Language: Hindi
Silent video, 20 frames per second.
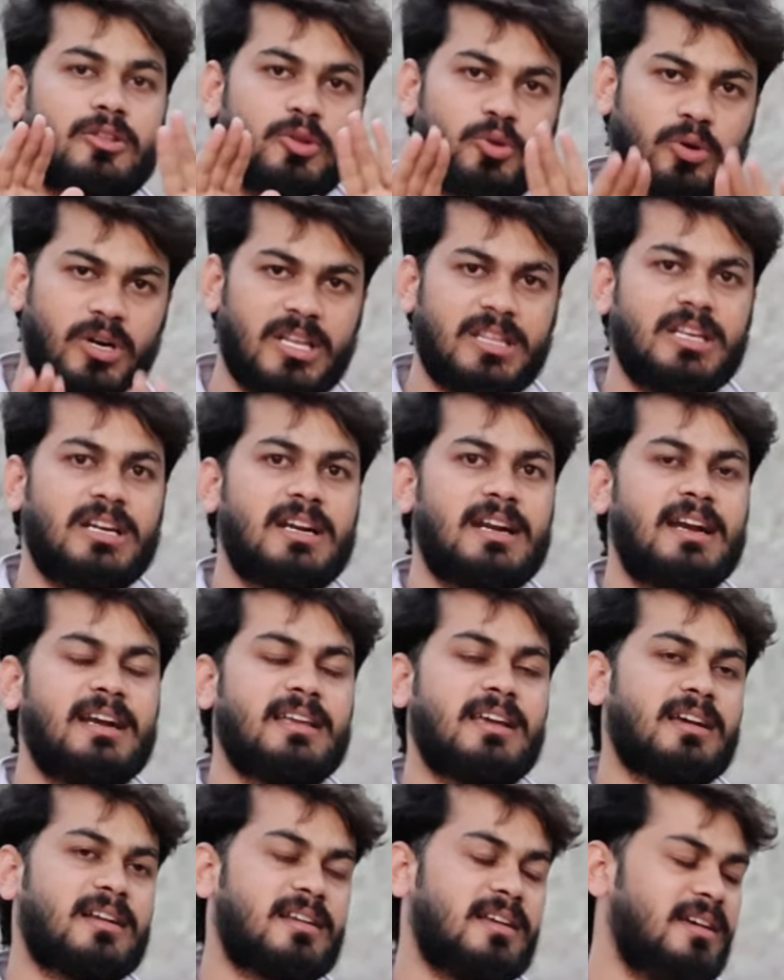थोड़े दिन राइड
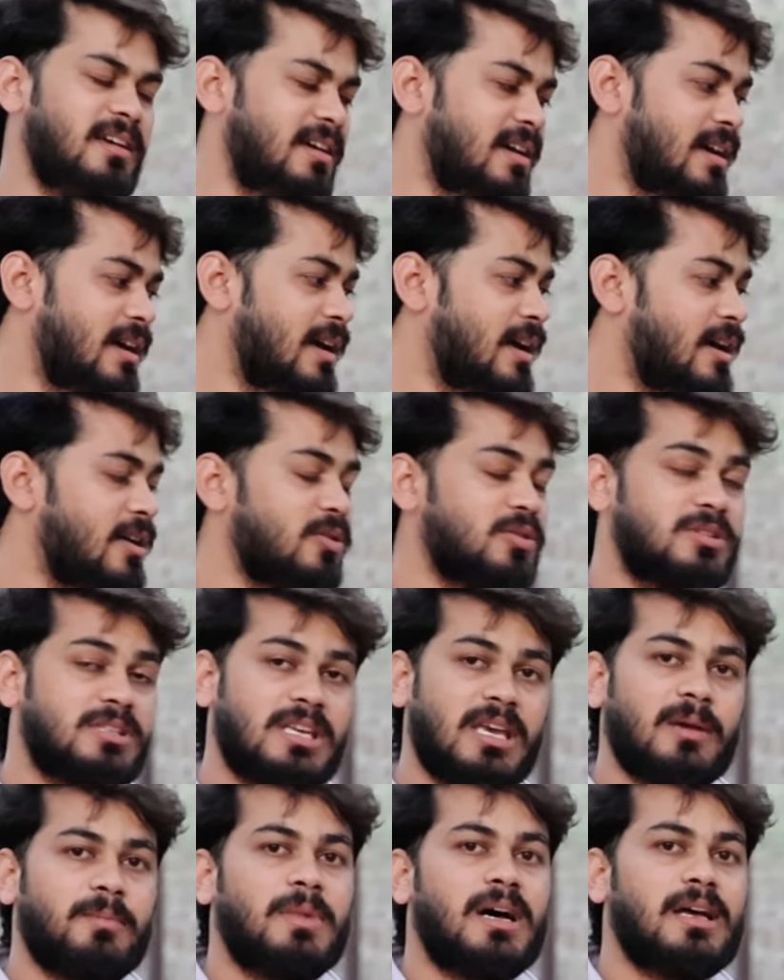कर रहे हैं
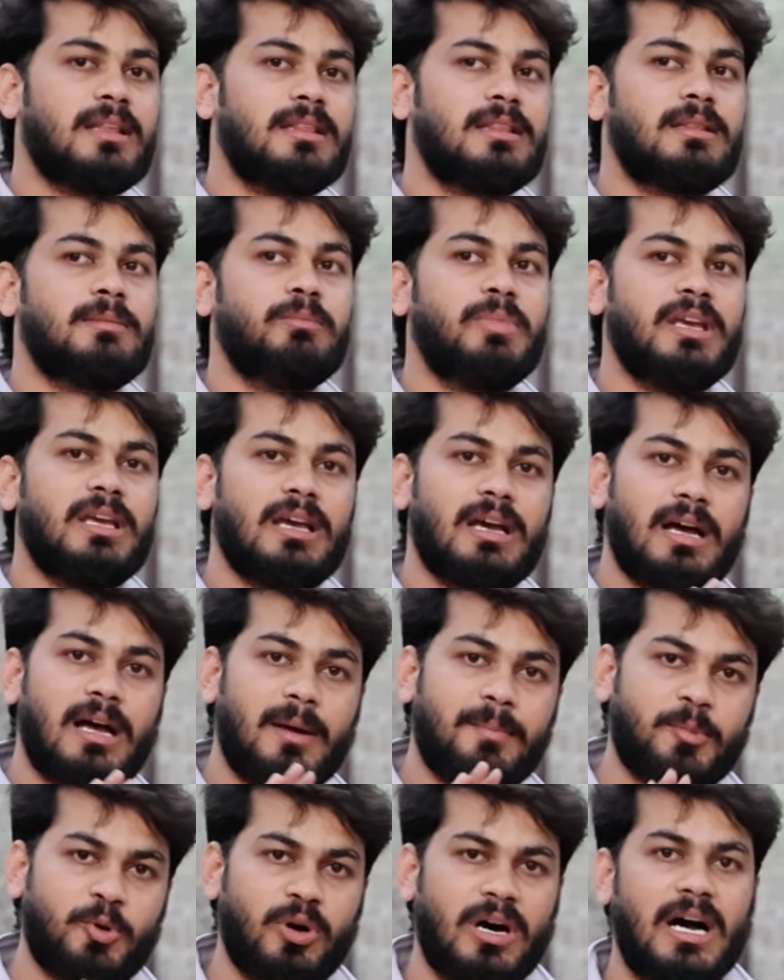उसके बाद भी
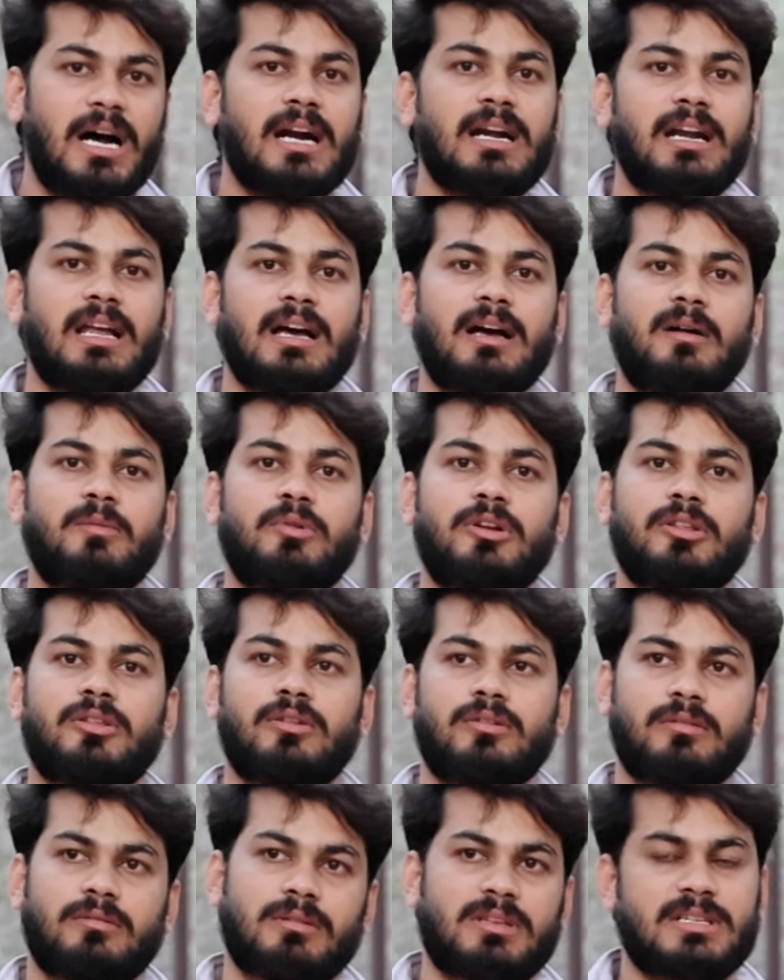आपको हार्ड लगा बोले
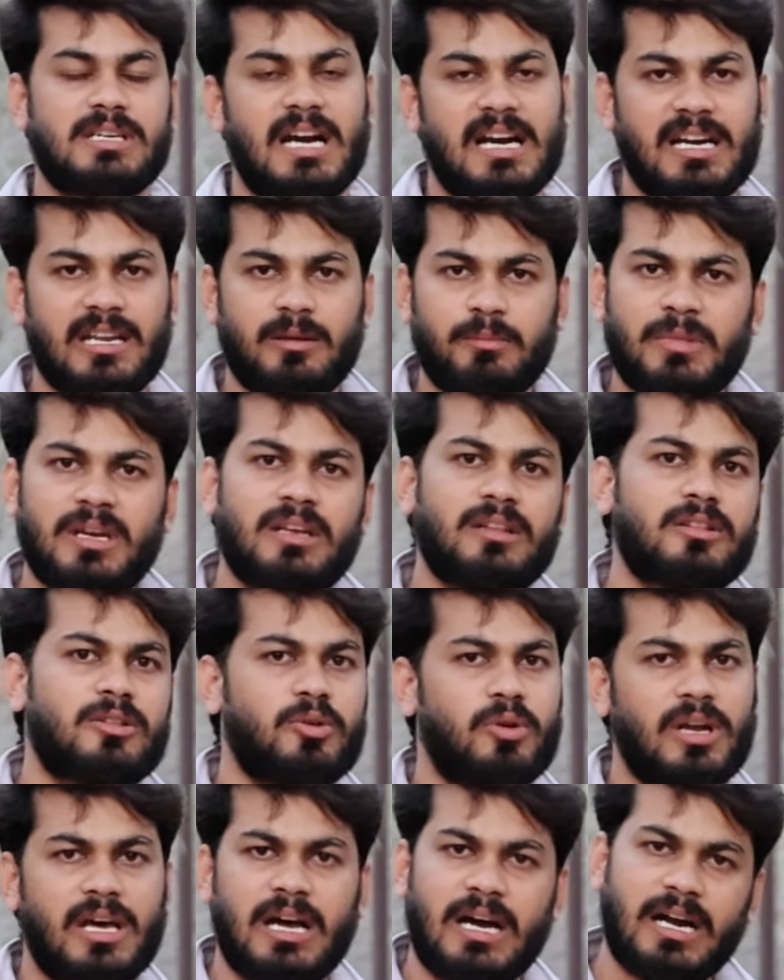तो स्टार्टिंग में
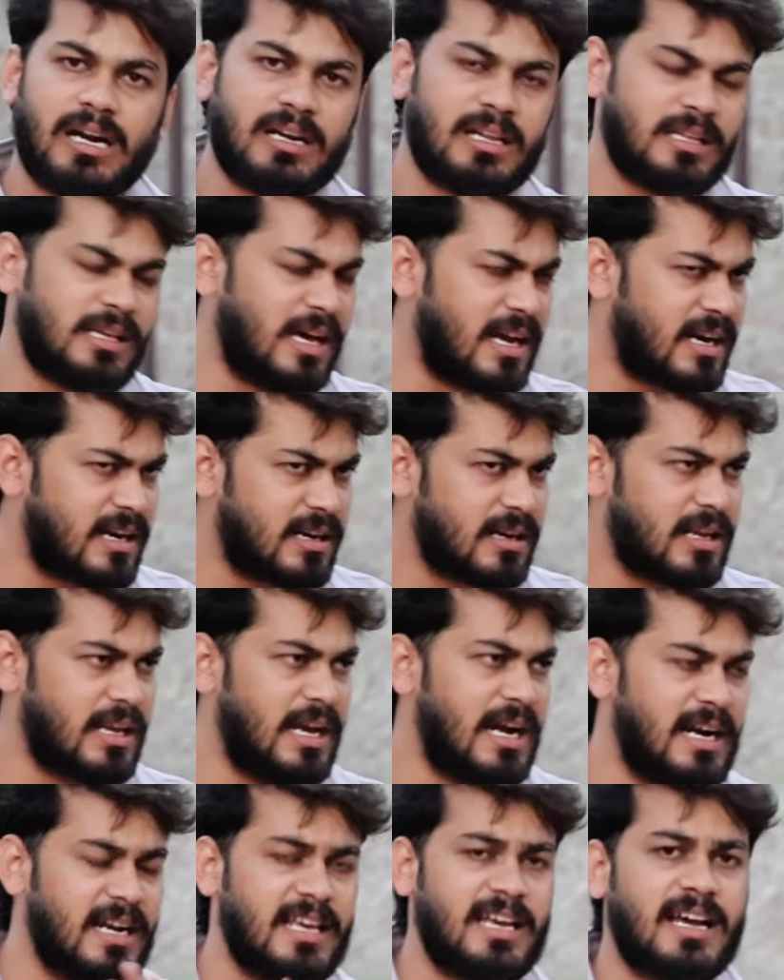थोड़ा हार्ड हर
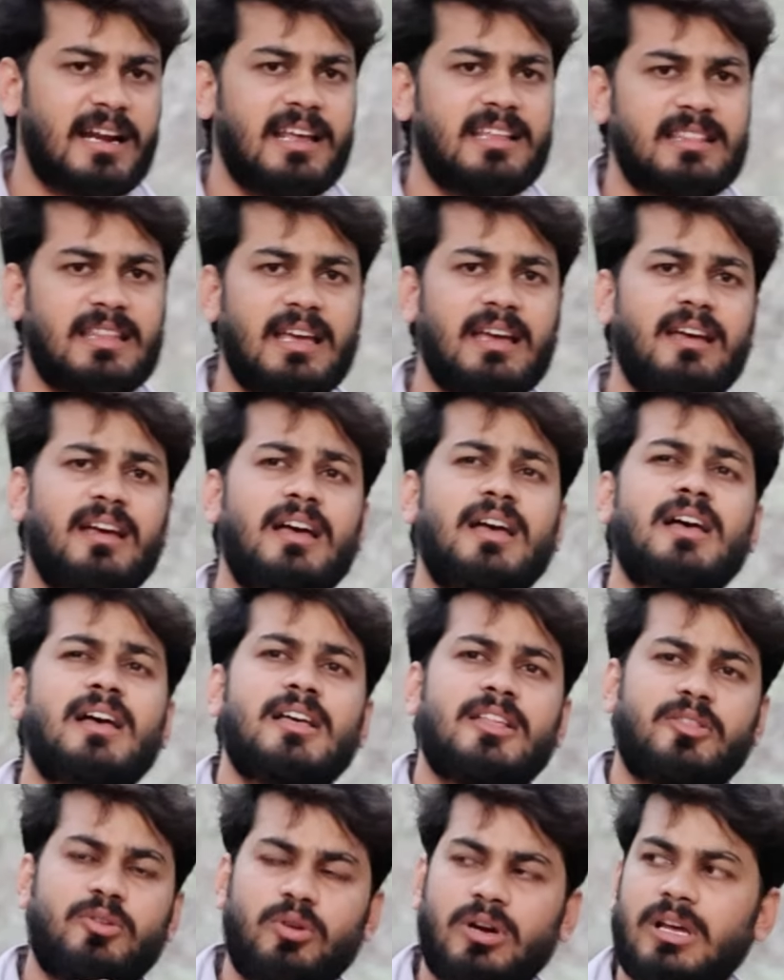गाड़ी का रहता है
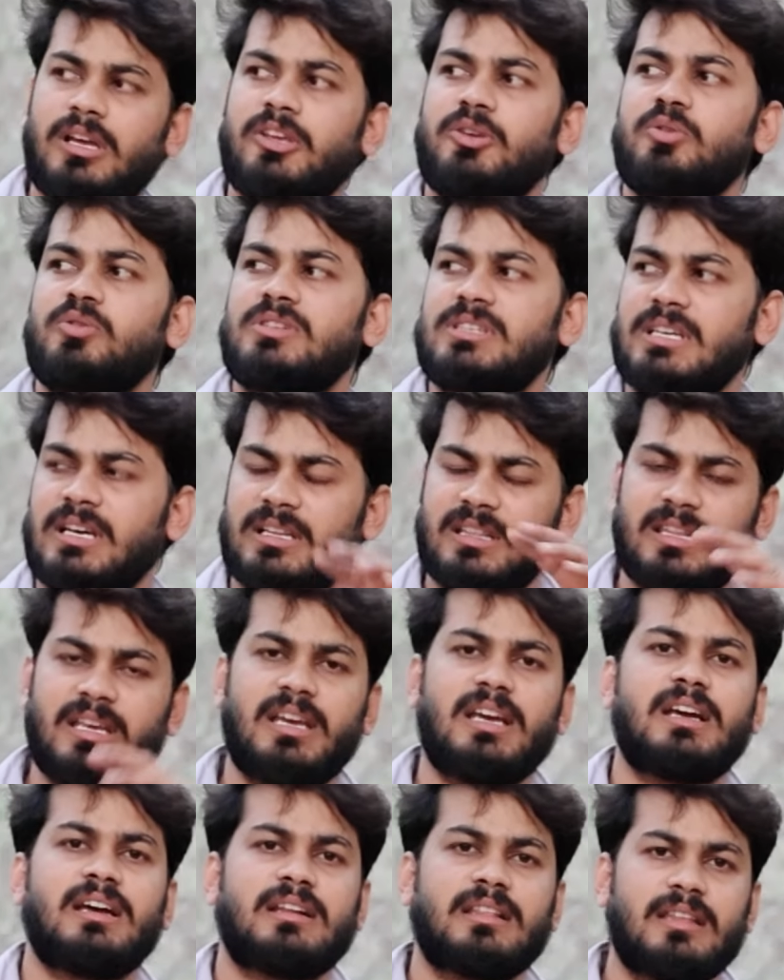थोड़ा यूज़
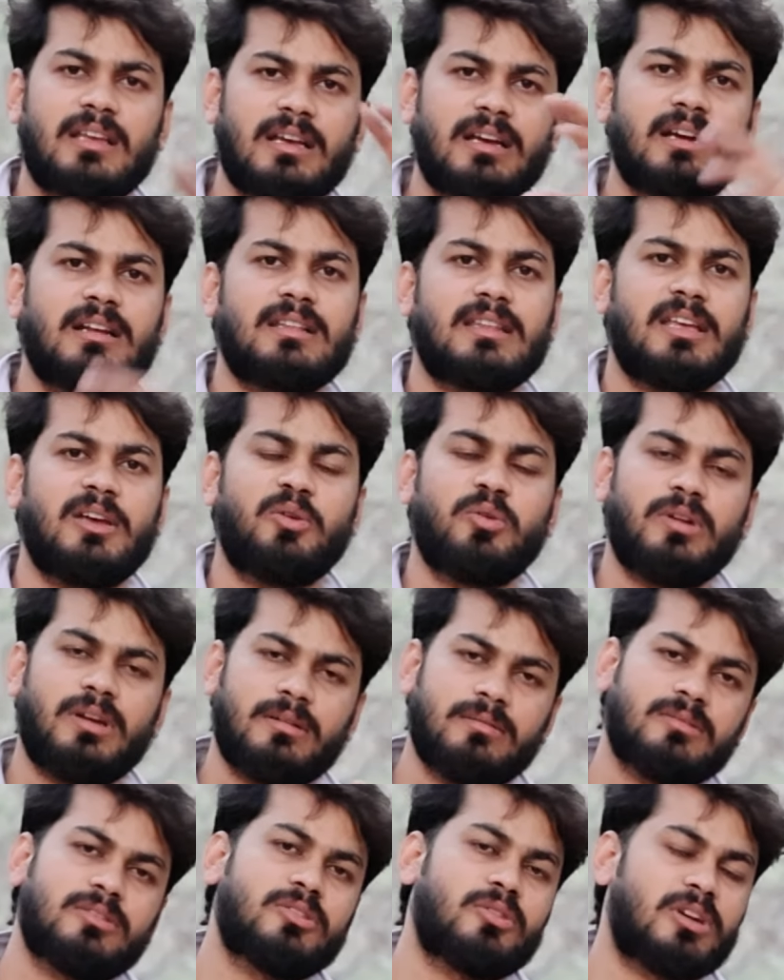करते करते करते हुए
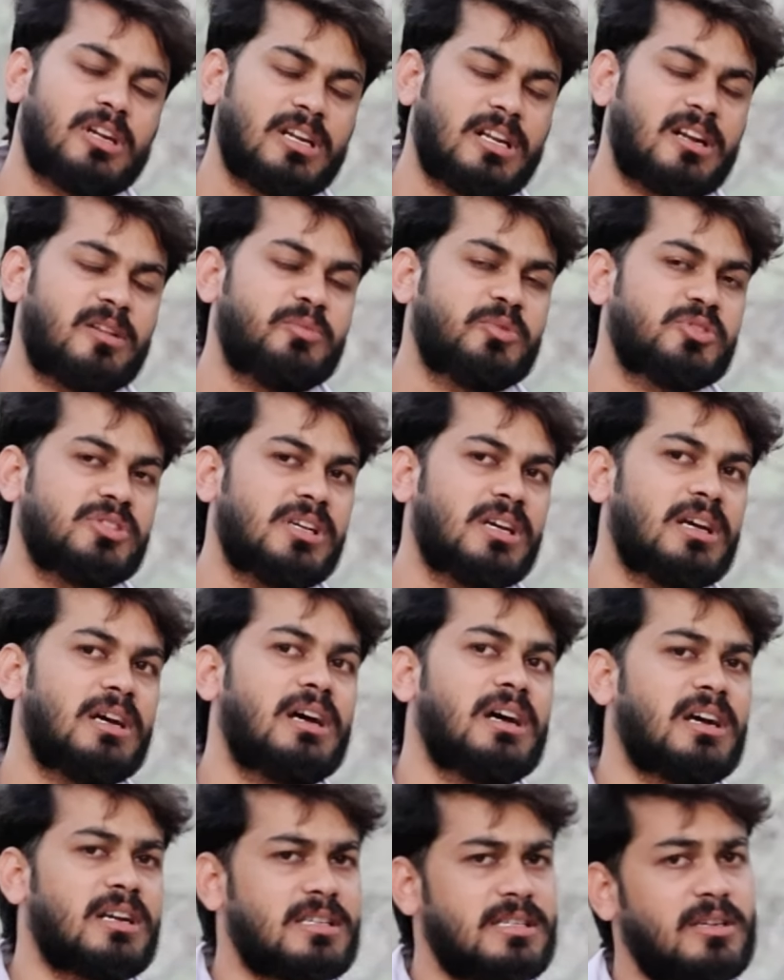थोड़ा नरम हो जाएगा
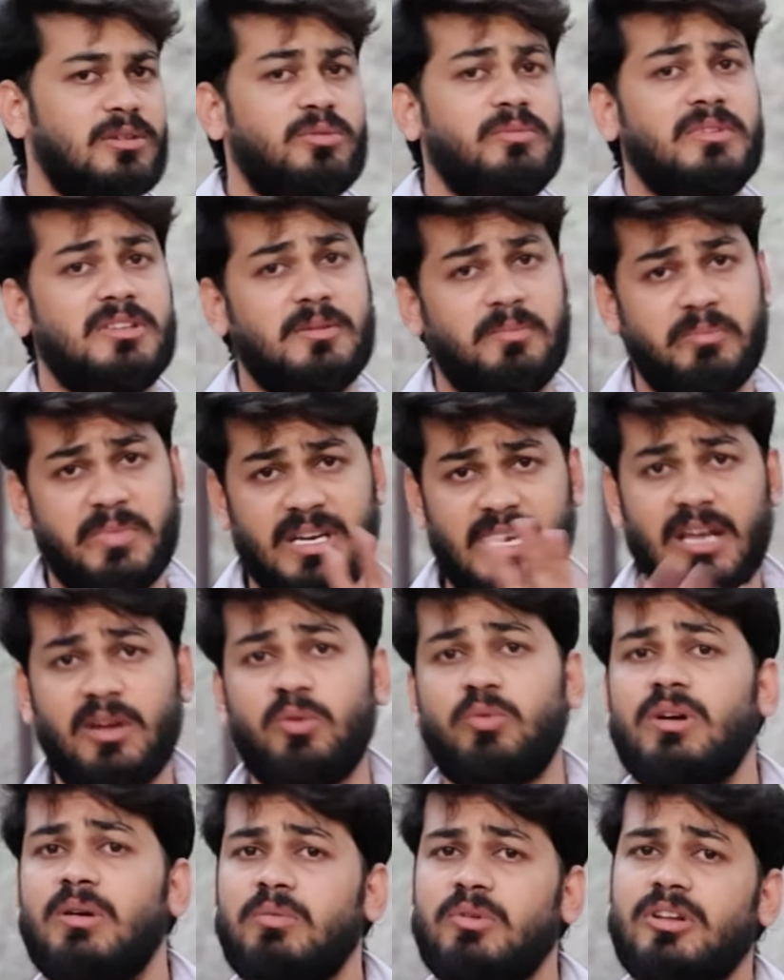अगर से जब भी नहीं
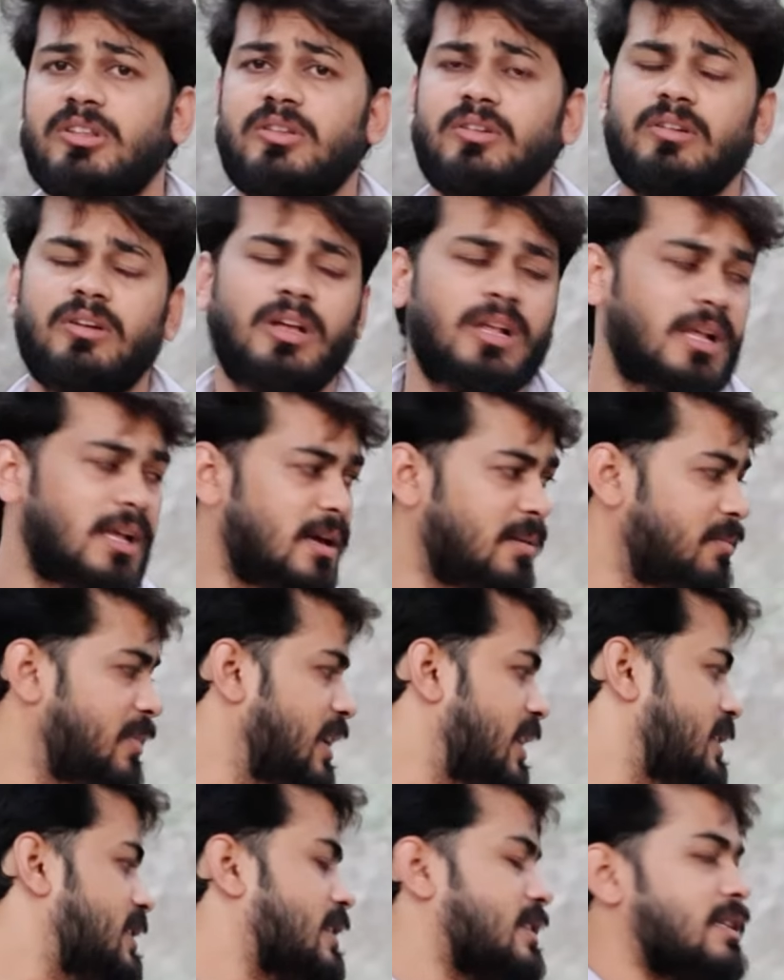हुआ बोले तो
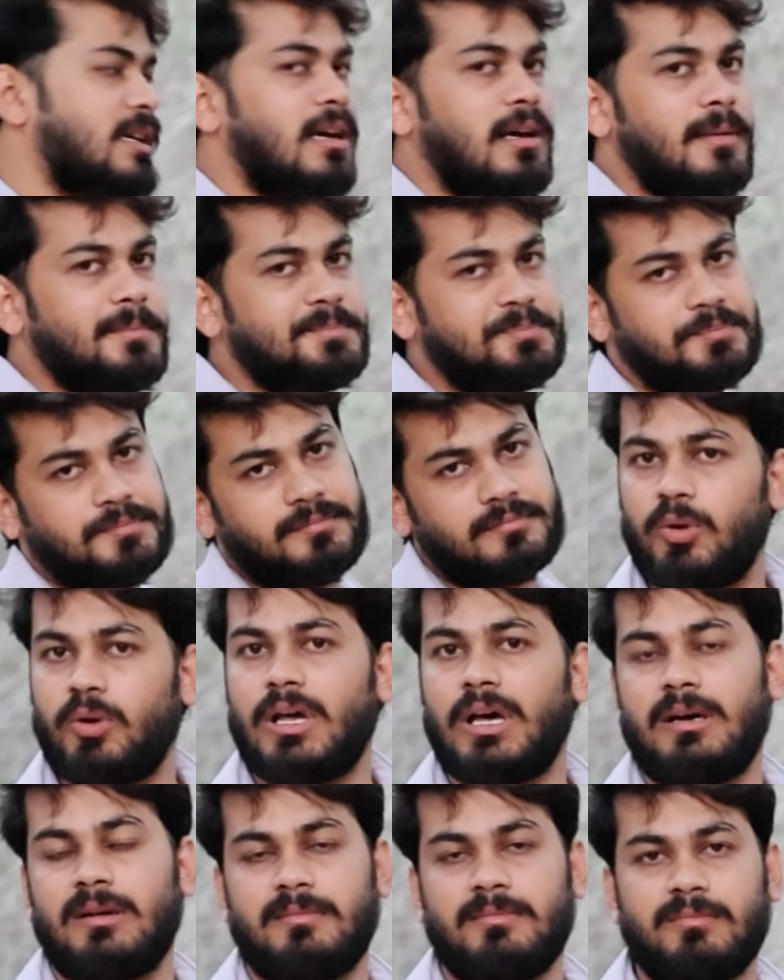मेरे जैसा थोड़ा